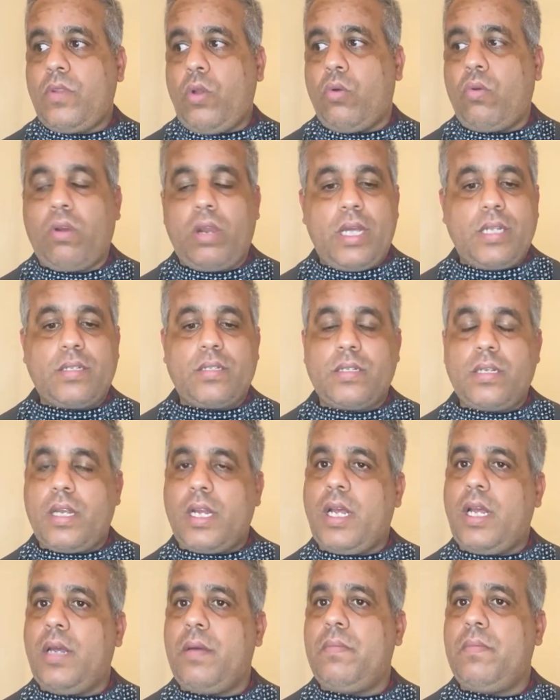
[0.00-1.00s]
والله
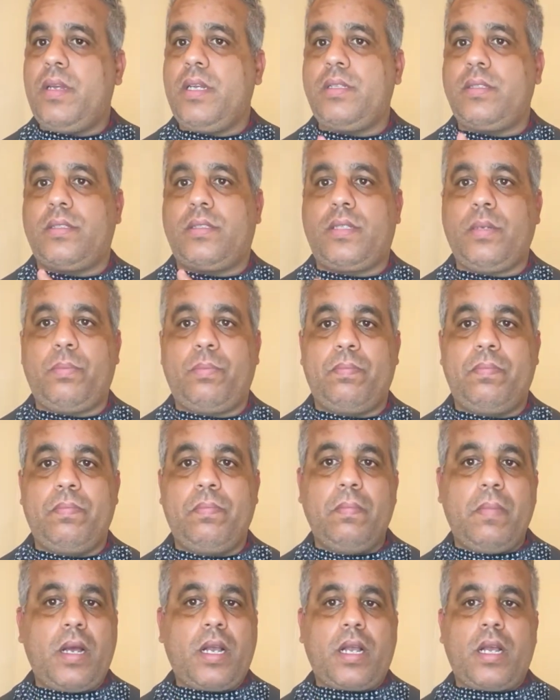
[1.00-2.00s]
الصراحه مأدب
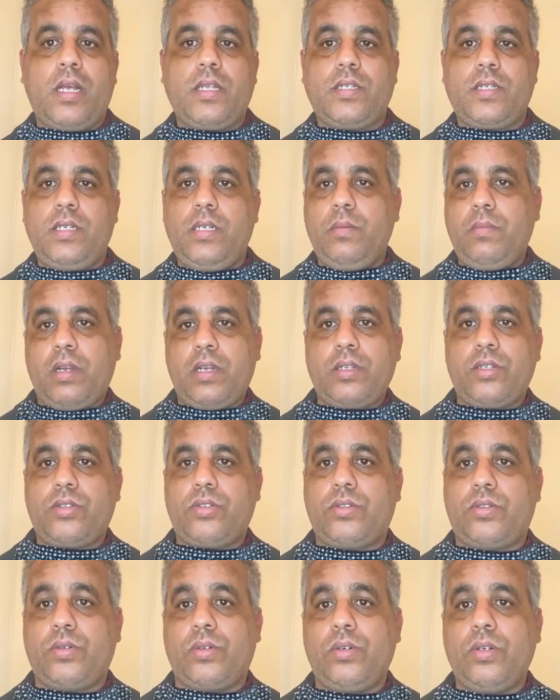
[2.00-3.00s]
ما قاسني ما
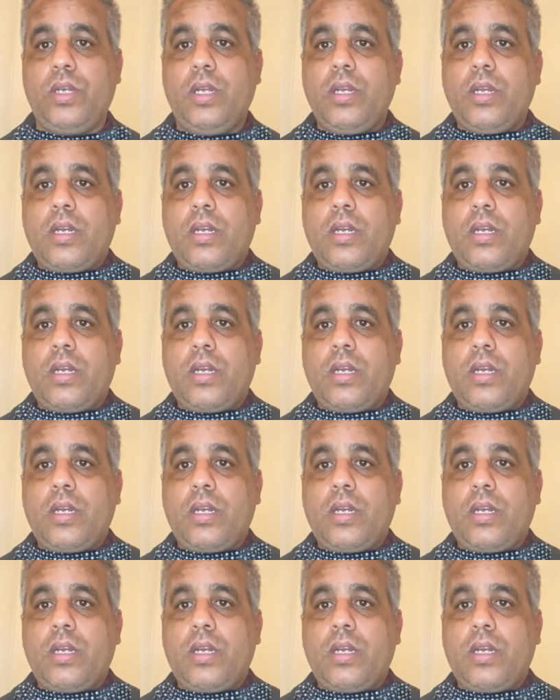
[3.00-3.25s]
قصته